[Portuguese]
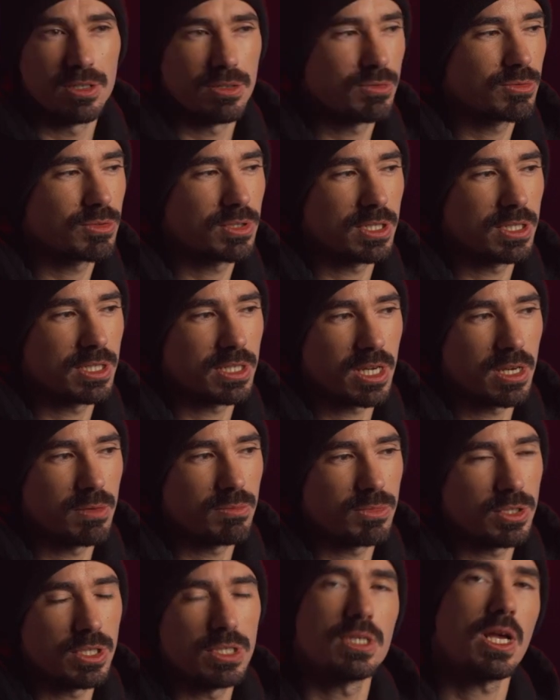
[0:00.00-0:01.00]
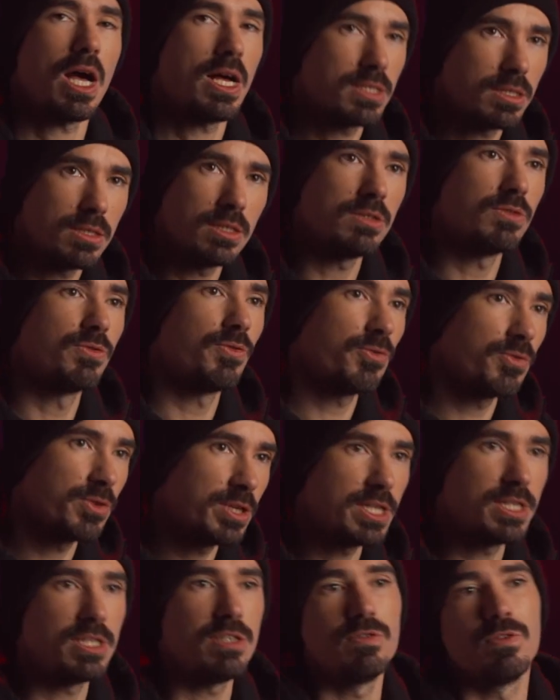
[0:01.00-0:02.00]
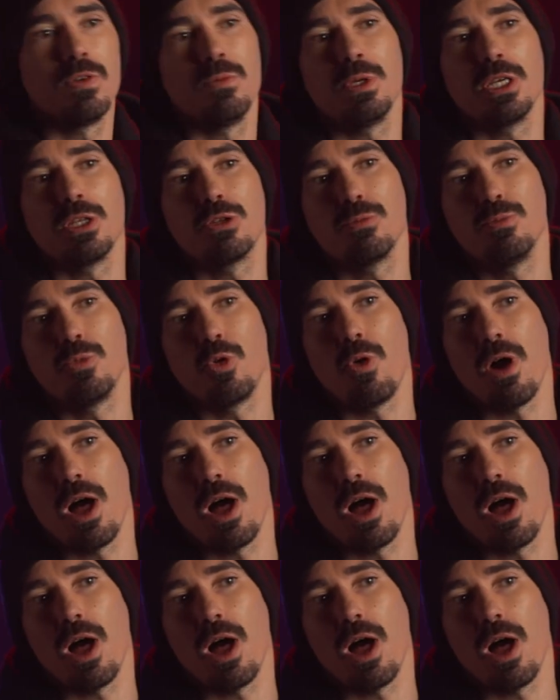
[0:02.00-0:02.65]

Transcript: Nunca ninguém me diz, ah, sim, definitivamente o meu